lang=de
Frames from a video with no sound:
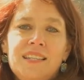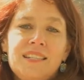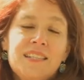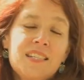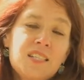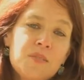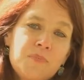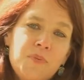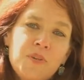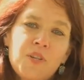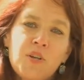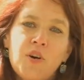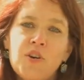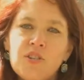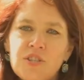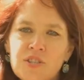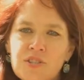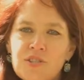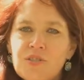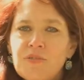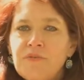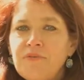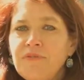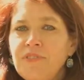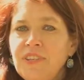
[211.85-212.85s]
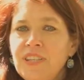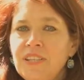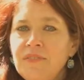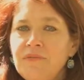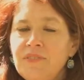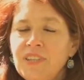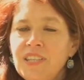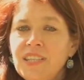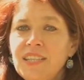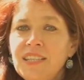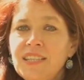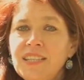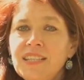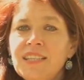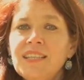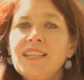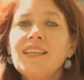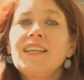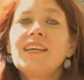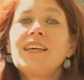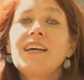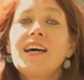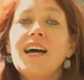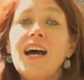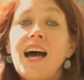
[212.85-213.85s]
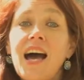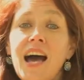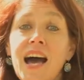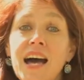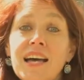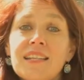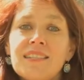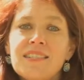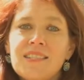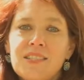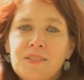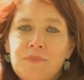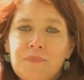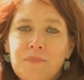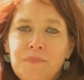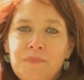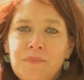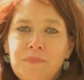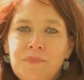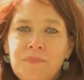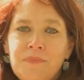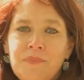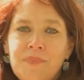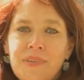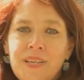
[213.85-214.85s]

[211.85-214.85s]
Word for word: Das bedeutet so viel wie Atem.